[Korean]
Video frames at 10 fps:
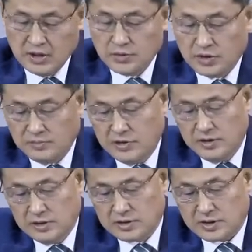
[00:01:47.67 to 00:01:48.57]
우리
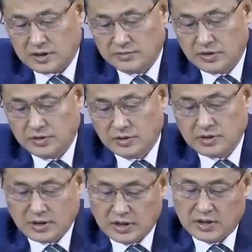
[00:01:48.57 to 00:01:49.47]
믿는
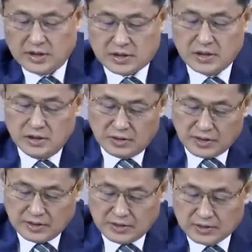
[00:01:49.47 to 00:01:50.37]
사람들은 예,
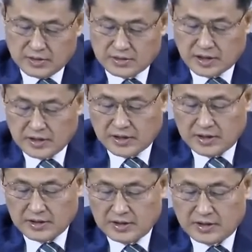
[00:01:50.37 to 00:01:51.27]
신령한 것을
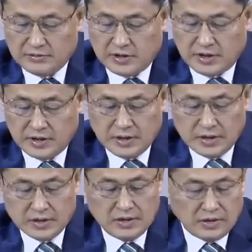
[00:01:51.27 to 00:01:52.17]
생각하기 때문에
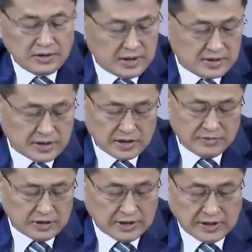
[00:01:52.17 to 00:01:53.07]
영의
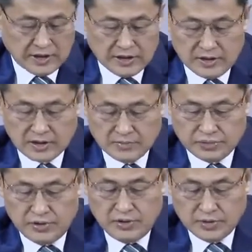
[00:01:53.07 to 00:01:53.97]
사람이다. 이렇게
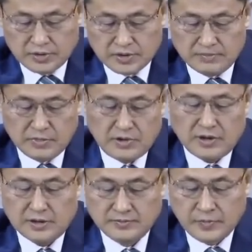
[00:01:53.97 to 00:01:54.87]

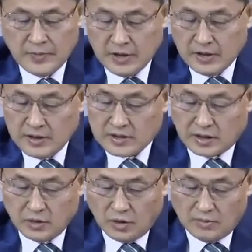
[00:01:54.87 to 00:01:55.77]
불리워집니다. 자,
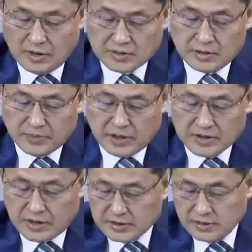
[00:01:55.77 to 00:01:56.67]
로마서
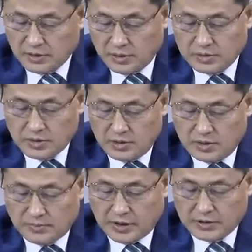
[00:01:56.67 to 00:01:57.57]
8장
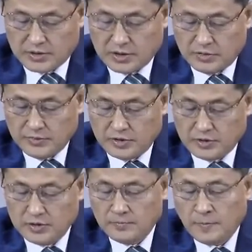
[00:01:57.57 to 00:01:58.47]
5절로 8절에
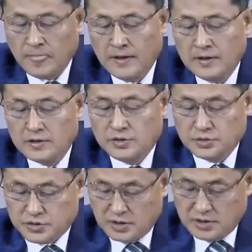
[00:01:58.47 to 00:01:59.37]
보면은
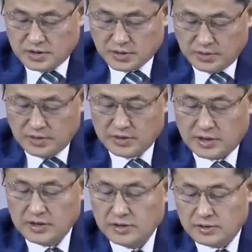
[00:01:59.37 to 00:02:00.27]
육신을 쫓는
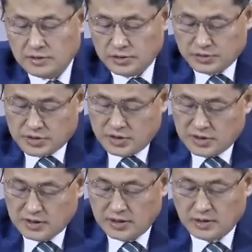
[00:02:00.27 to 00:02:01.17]
자는
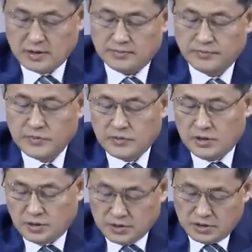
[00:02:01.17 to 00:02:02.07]
육신의 일을
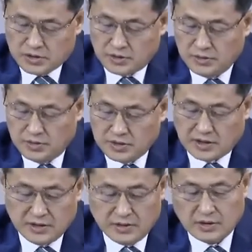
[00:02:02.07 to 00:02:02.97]
영을 쫓는
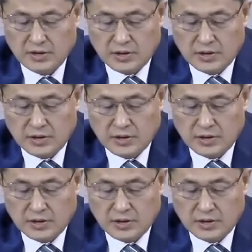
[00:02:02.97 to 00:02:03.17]
자는